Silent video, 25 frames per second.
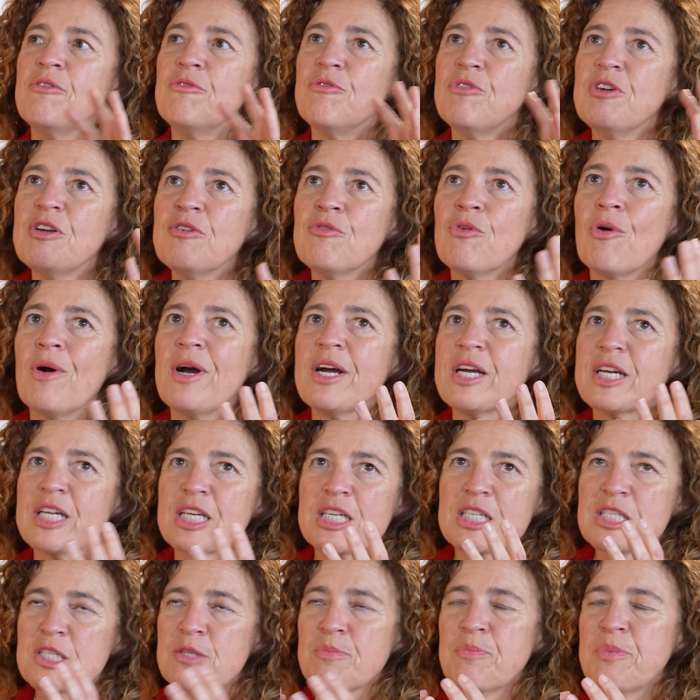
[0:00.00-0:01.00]
vivo anche,
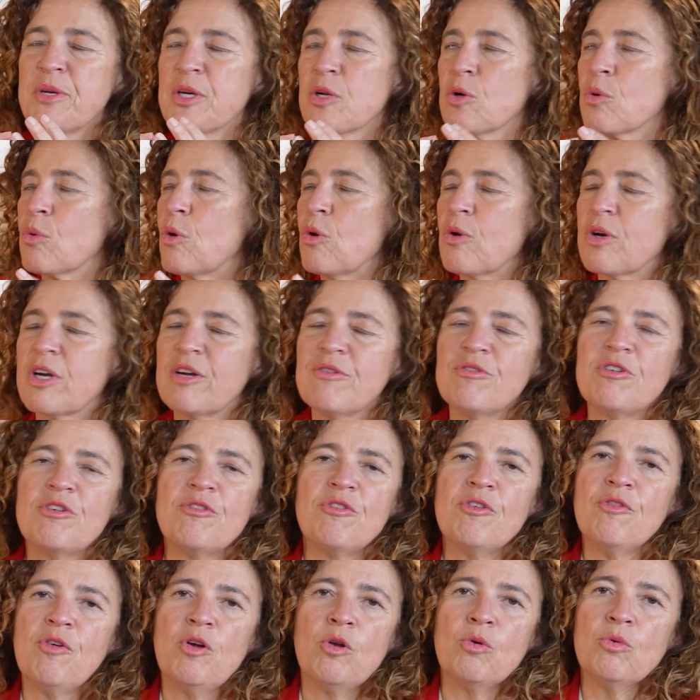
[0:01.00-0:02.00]
respiro quello che
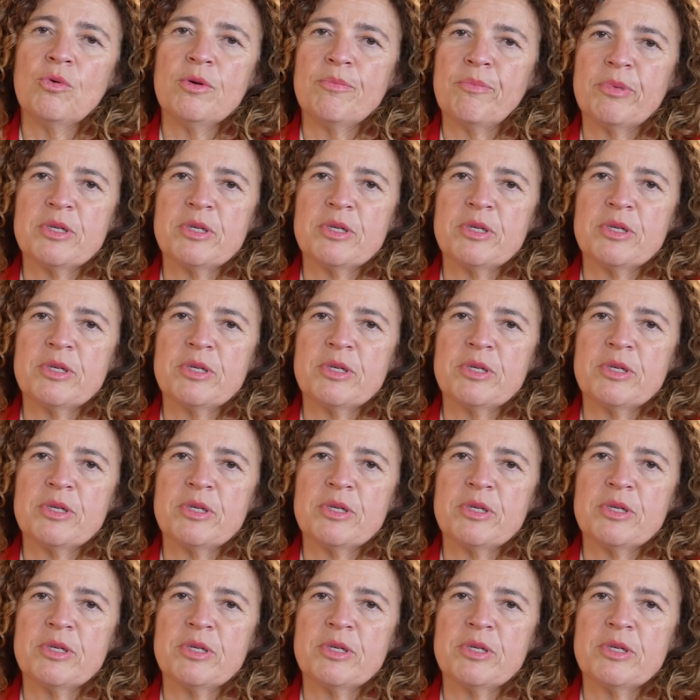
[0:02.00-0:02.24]
viveva lui